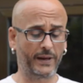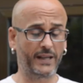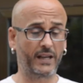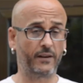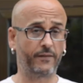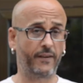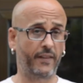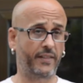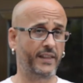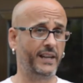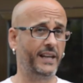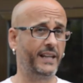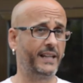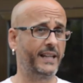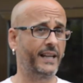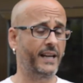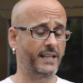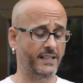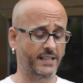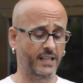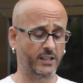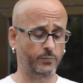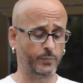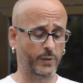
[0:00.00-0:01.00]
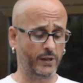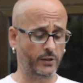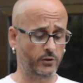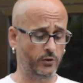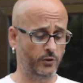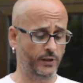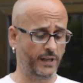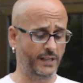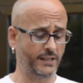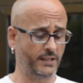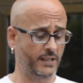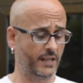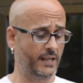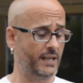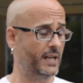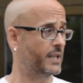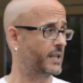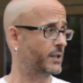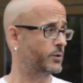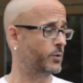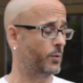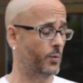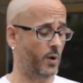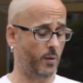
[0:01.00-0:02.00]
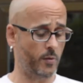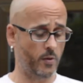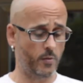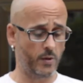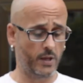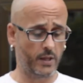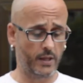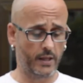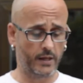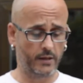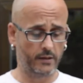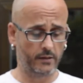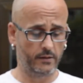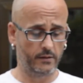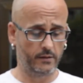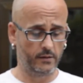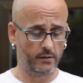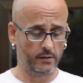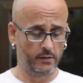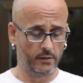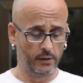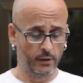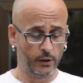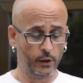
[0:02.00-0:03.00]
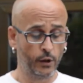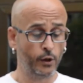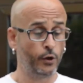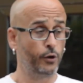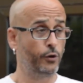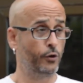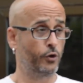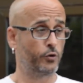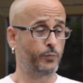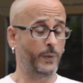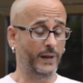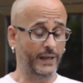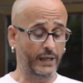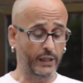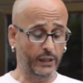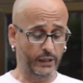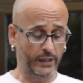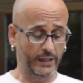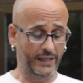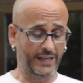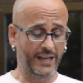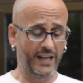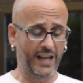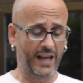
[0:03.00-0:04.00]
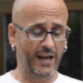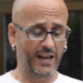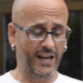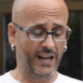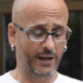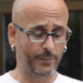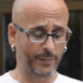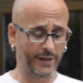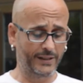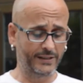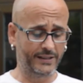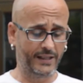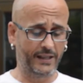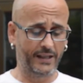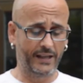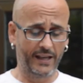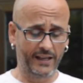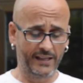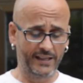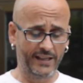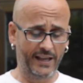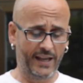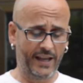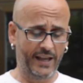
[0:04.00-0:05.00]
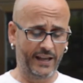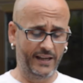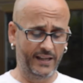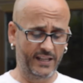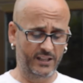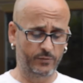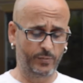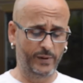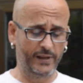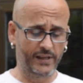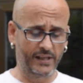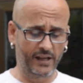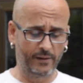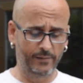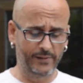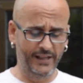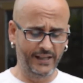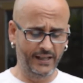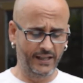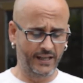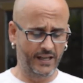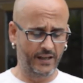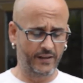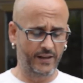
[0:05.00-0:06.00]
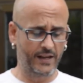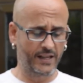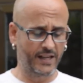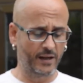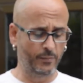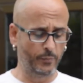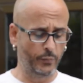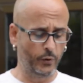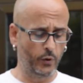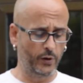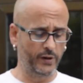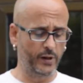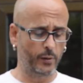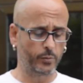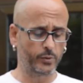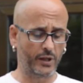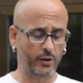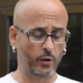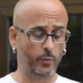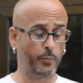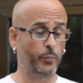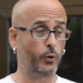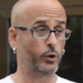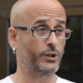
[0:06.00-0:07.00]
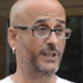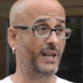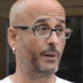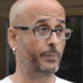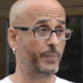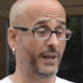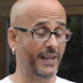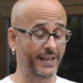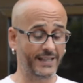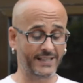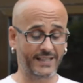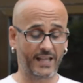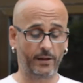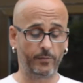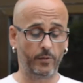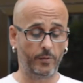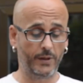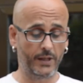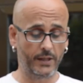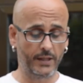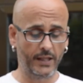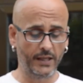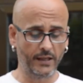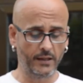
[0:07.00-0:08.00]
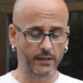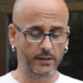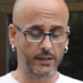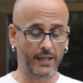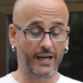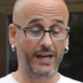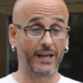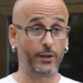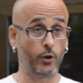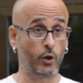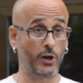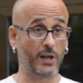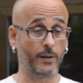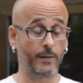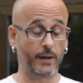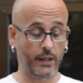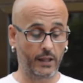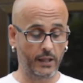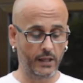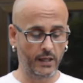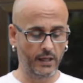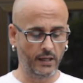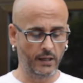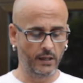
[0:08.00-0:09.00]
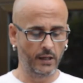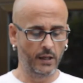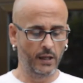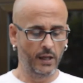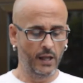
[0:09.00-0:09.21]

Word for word: para facilitar a estas personas el acceso a una vivienda. Nos parece alarmante e-, e inexplicable que Del Campo haya optado por tapiar esta vivienda, dejándola vacía,